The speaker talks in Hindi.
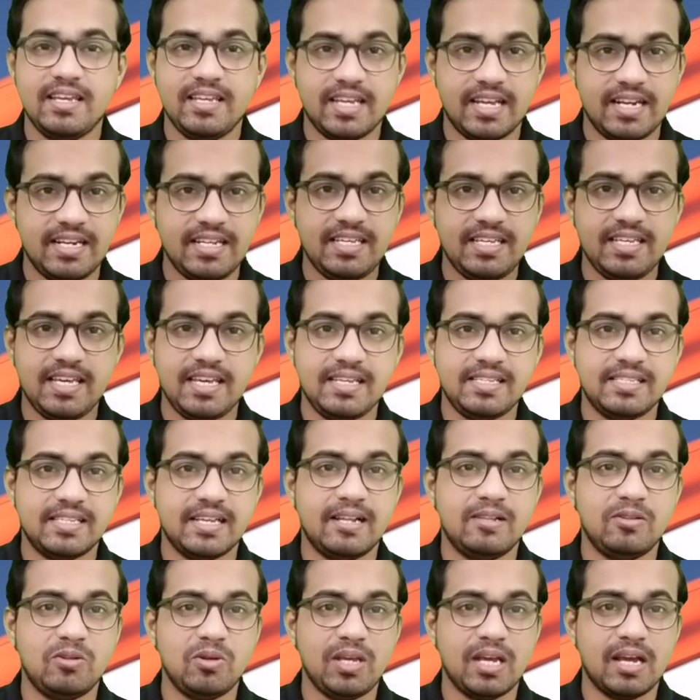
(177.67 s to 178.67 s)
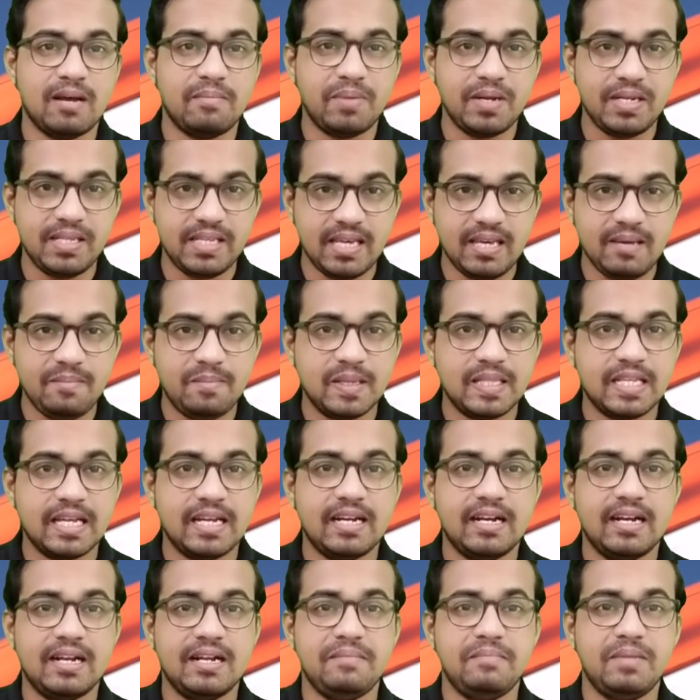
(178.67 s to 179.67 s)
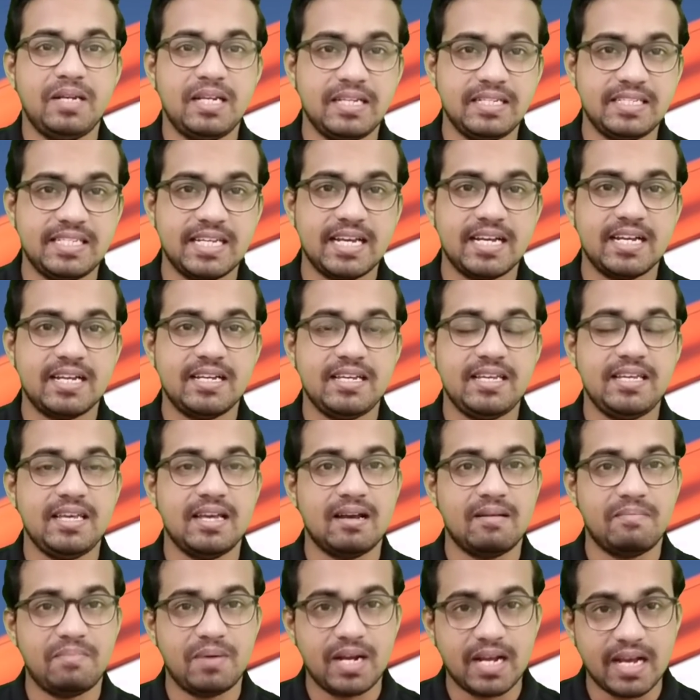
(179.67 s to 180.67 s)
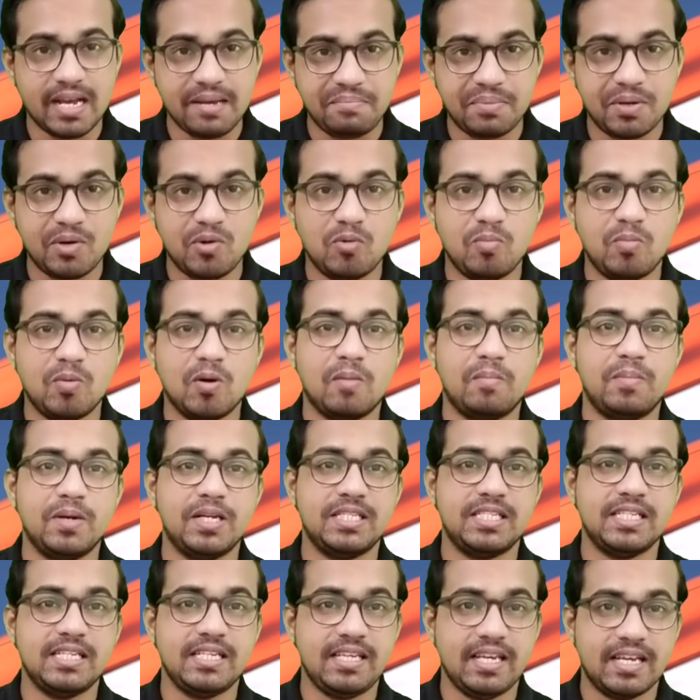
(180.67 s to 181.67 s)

यानी कि एक साल तो यहाँ पर यही पता लगाने में लग जाएगा कि यहाँ पर हाइपर लूप ऑपरेशन